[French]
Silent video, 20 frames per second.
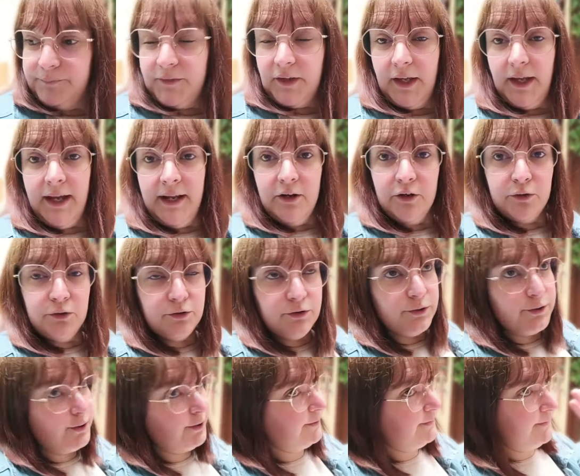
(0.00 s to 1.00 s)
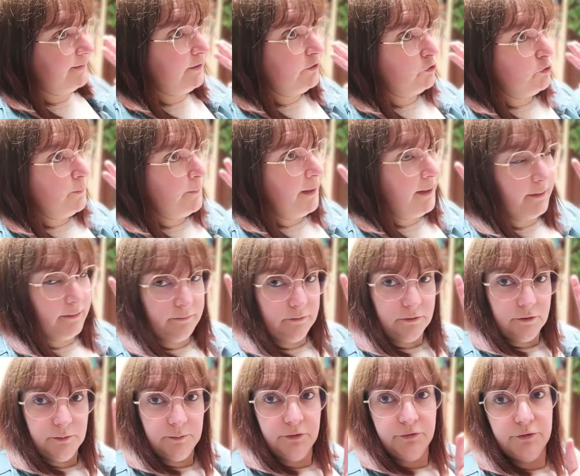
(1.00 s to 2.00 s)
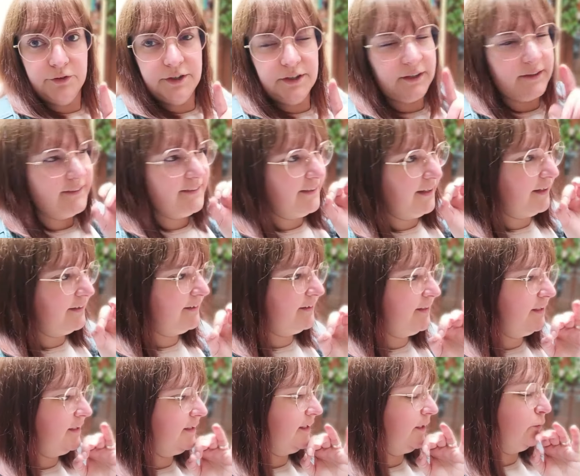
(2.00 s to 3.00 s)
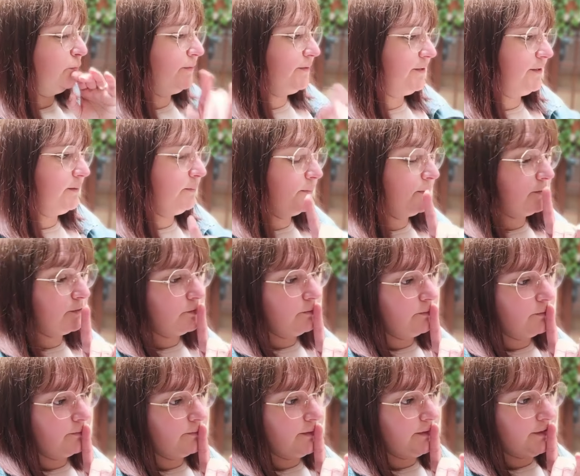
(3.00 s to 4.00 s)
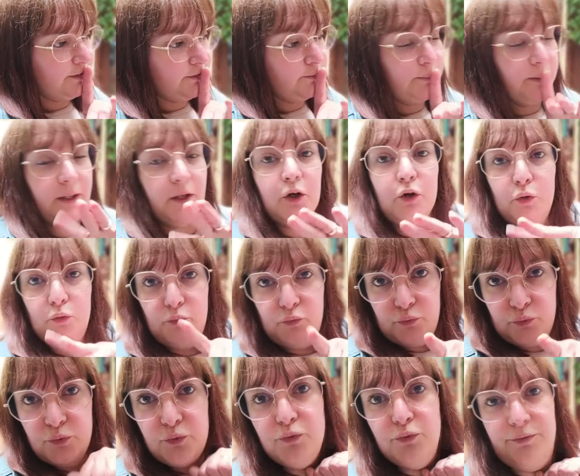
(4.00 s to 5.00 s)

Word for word: Alors, euh, cette semaine, comment vous dire, c'est assez chaotique parce que bon, ben, j'espère que vous,